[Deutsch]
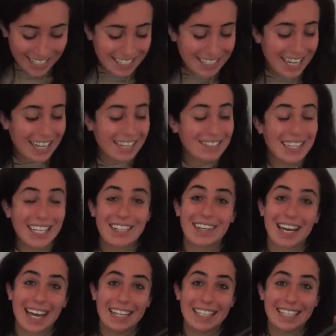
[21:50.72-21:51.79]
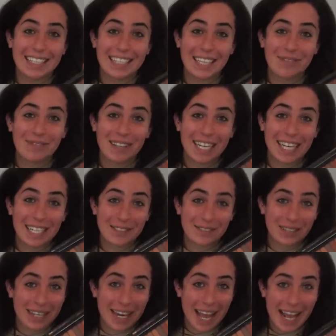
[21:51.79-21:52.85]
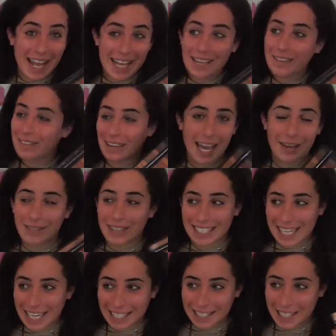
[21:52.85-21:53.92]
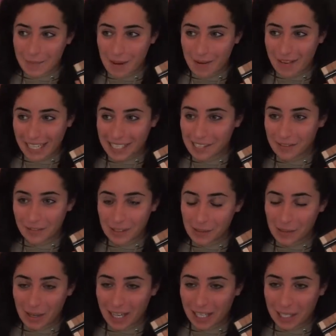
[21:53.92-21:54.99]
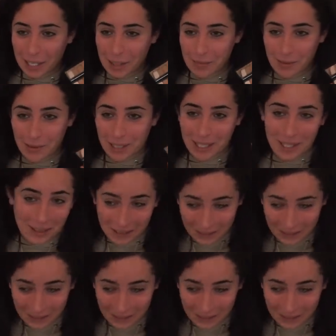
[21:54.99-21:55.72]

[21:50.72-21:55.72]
Dann haben wir hier noch eine Lidschattenpalette von Elf. Einfach schnell das Thema wechseln, wenn es unangenehm wird.